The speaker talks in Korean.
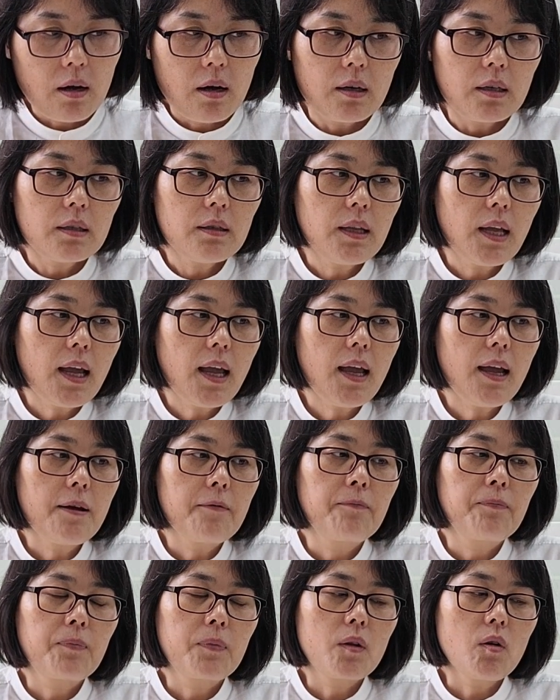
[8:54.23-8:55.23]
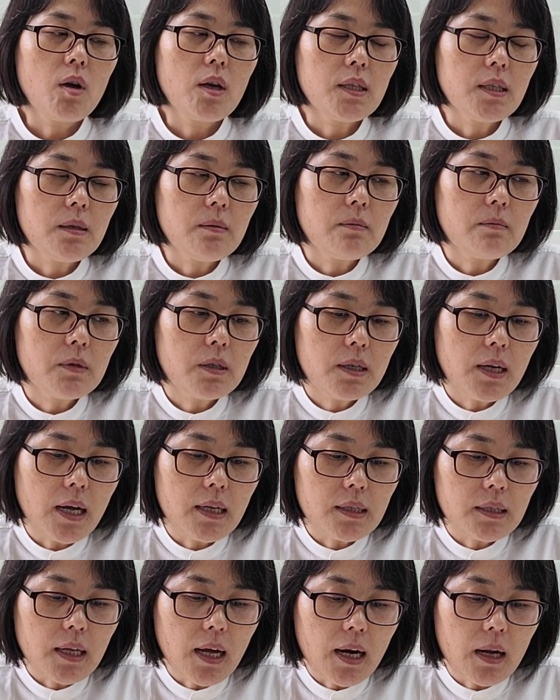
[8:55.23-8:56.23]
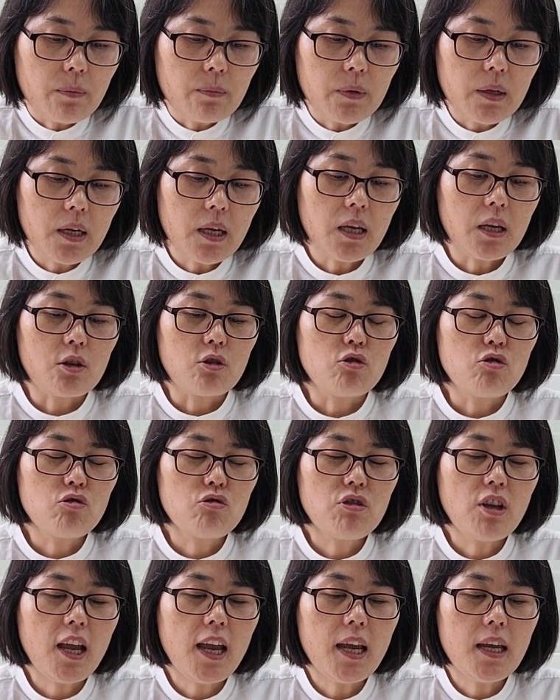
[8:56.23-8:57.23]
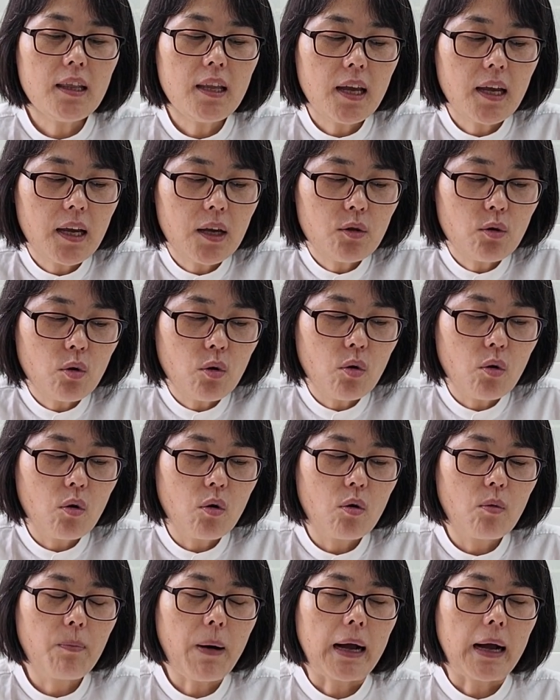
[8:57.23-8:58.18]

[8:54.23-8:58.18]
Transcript: 근데 회심을 한 사람들이 유대인에게도